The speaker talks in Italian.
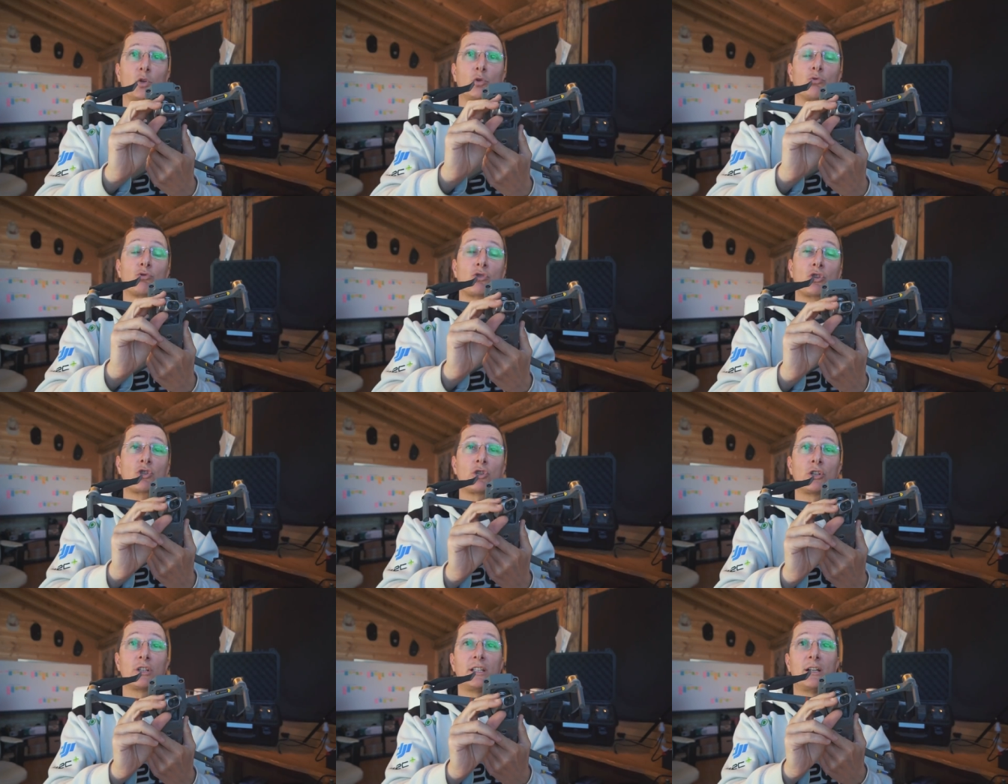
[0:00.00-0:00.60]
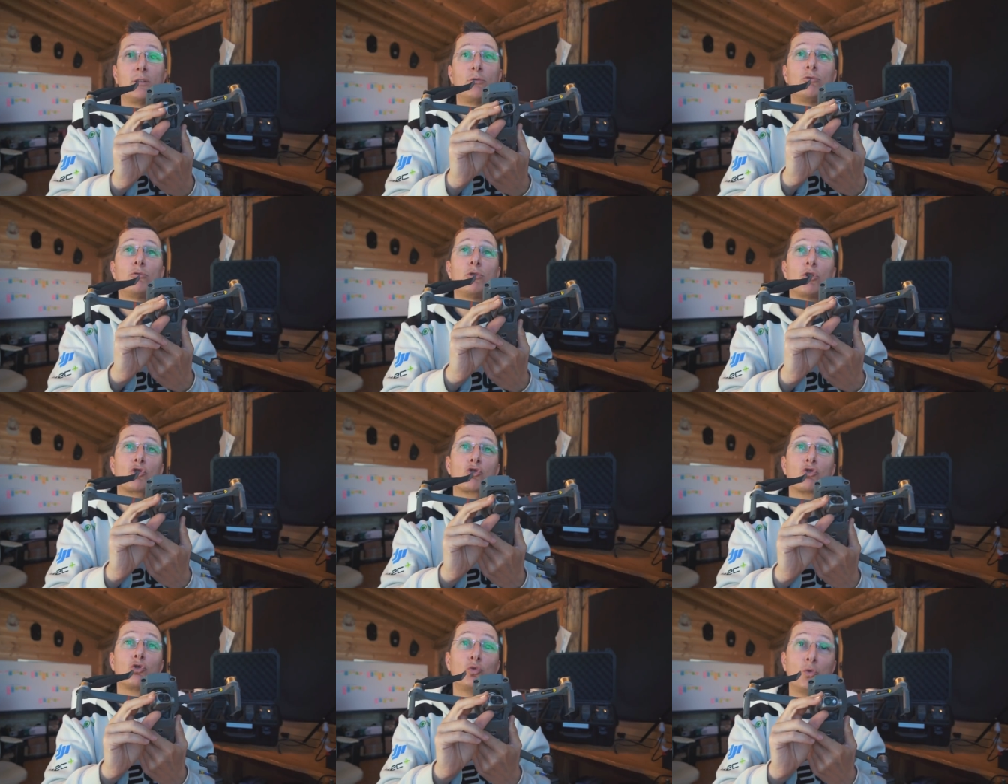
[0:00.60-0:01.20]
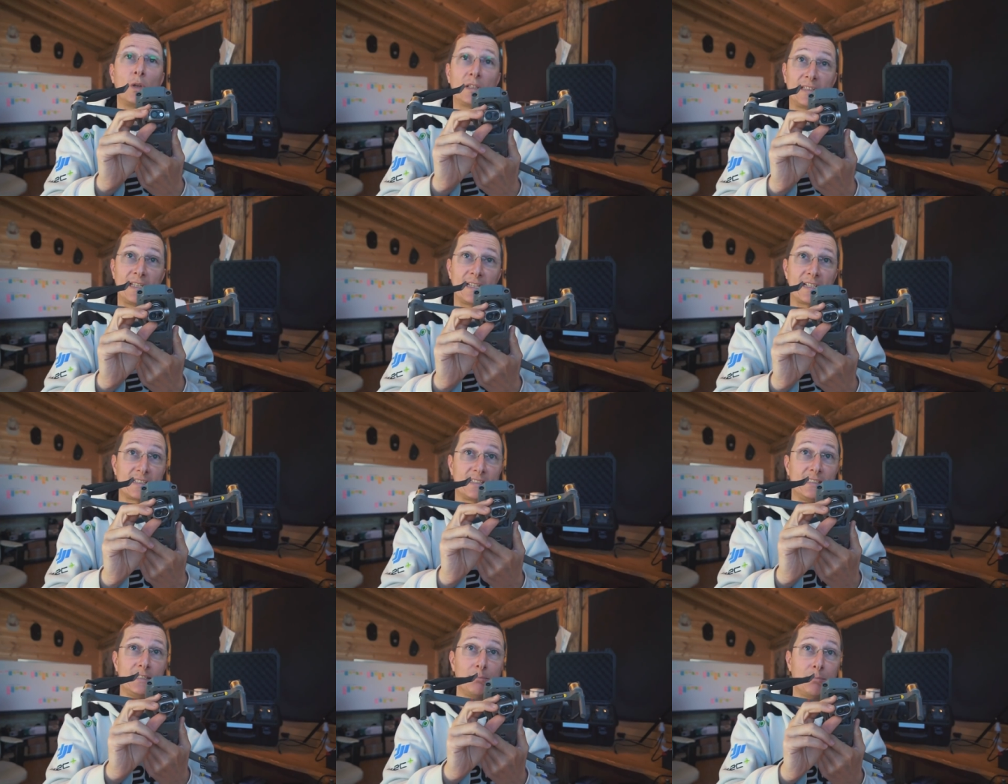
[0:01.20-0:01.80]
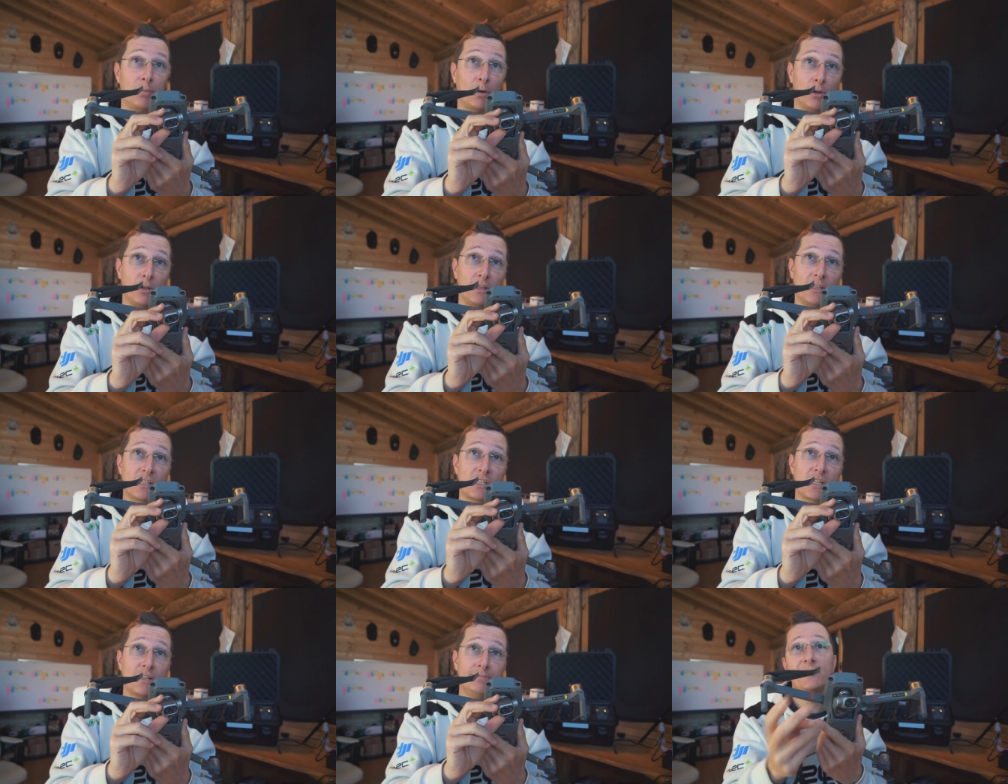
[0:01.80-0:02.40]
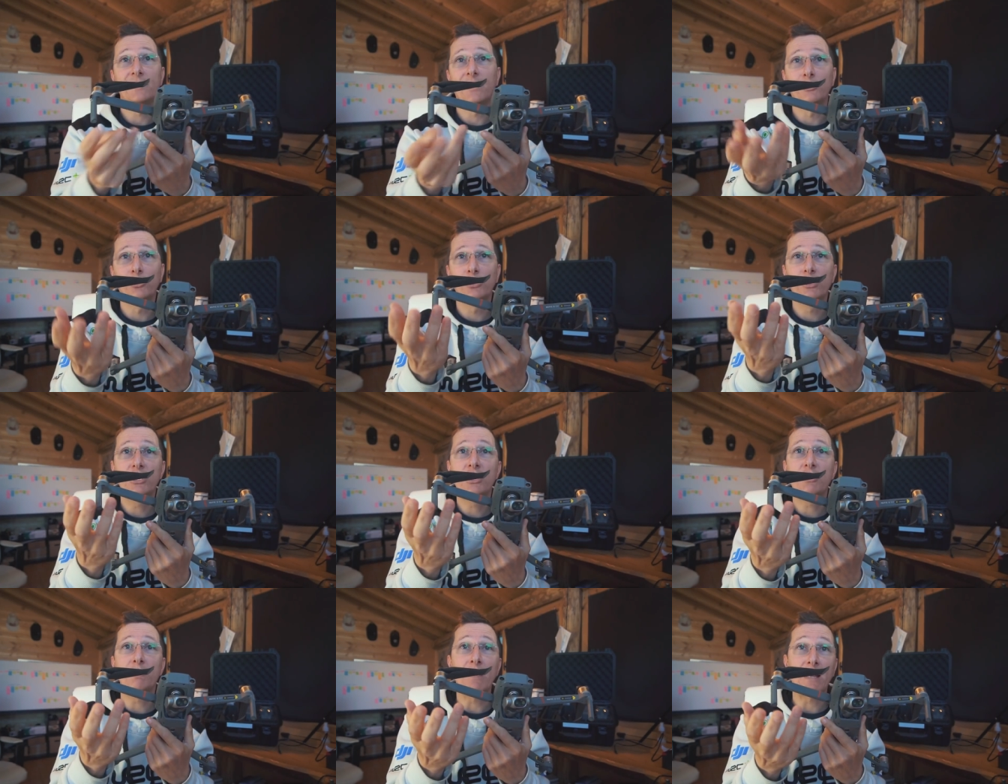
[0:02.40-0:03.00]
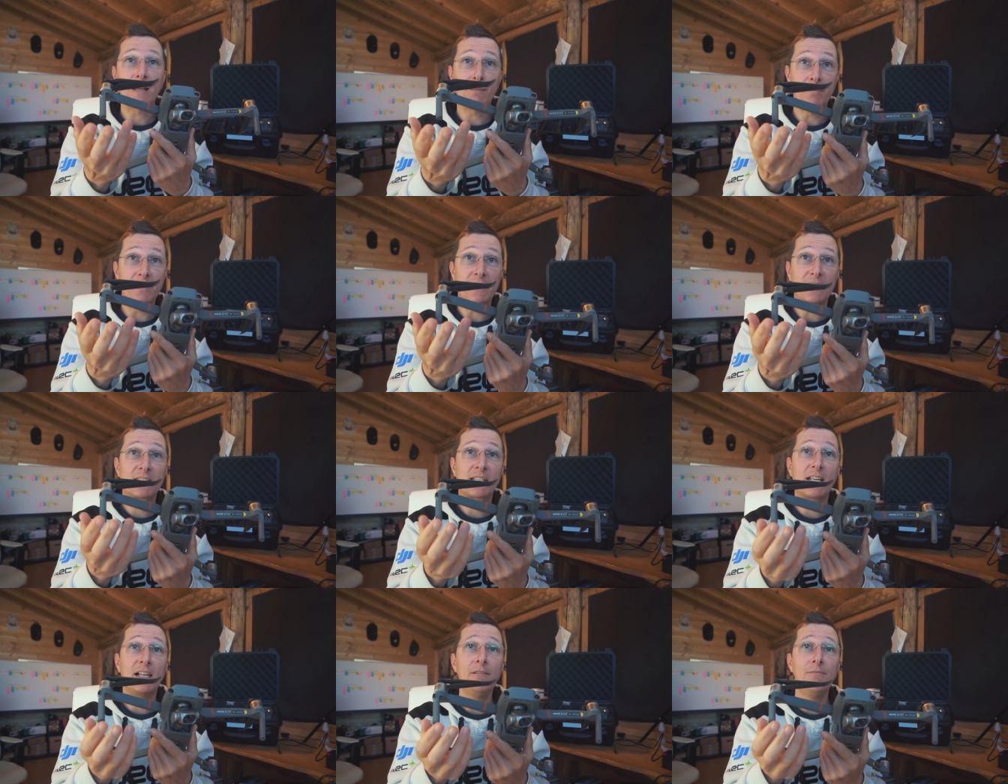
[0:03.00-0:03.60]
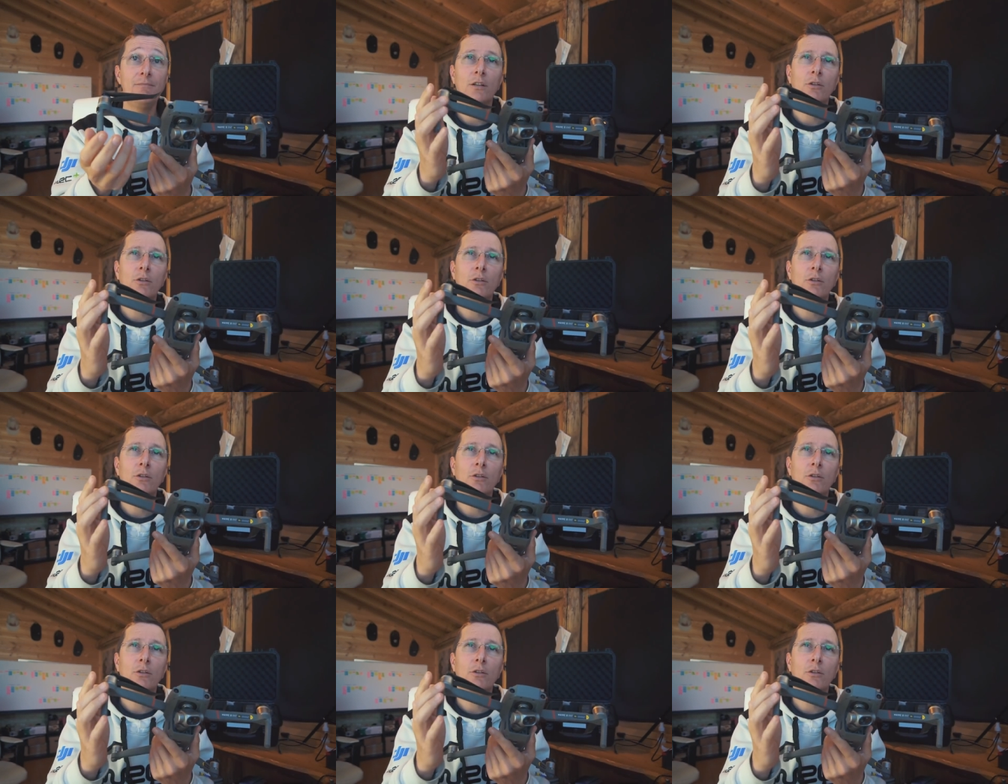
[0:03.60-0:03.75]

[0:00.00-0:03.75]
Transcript: con un sensore da 1 su 2 terzi di pollice da 12 megapixel